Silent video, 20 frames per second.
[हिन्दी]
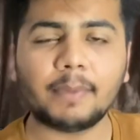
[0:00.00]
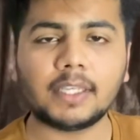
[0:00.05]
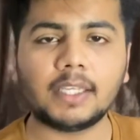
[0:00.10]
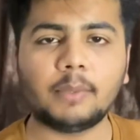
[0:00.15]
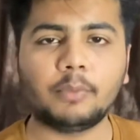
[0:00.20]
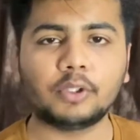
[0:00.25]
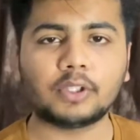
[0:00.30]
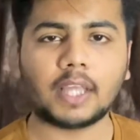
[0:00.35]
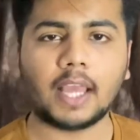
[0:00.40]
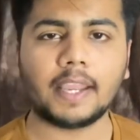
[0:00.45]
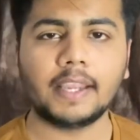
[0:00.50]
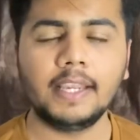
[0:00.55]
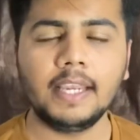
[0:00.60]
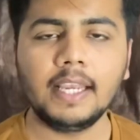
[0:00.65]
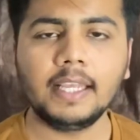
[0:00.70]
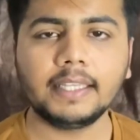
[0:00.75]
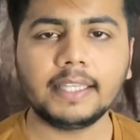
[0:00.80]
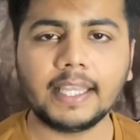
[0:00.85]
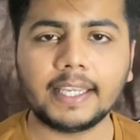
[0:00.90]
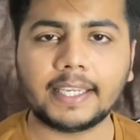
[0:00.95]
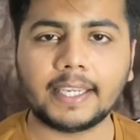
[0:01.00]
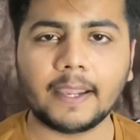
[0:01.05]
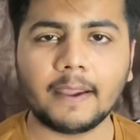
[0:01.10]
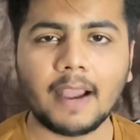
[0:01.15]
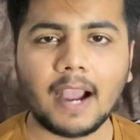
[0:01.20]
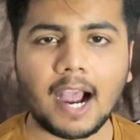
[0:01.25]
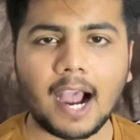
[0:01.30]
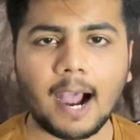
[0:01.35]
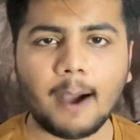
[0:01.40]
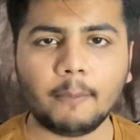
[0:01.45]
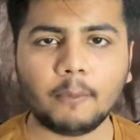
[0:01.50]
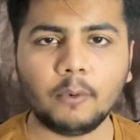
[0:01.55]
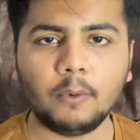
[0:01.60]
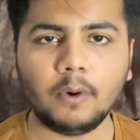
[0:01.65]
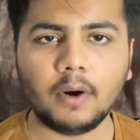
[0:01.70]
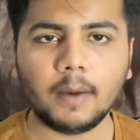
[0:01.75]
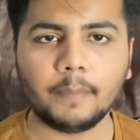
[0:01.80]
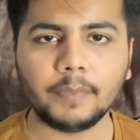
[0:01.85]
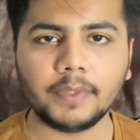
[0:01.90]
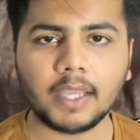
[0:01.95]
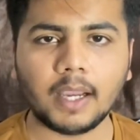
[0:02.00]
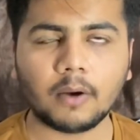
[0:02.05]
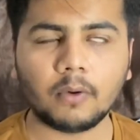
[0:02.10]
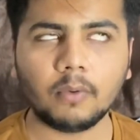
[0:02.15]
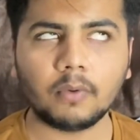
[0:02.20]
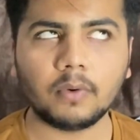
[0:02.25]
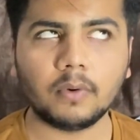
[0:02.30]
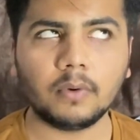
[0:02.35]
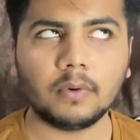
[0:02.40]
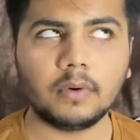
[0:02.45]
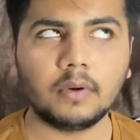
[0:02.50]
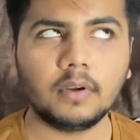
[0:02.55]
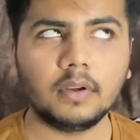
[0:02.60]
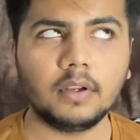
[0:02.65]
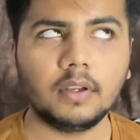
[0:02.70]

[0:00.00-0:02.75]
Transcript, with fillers: मतलब होता है देखिए आपको अपनी आंखों को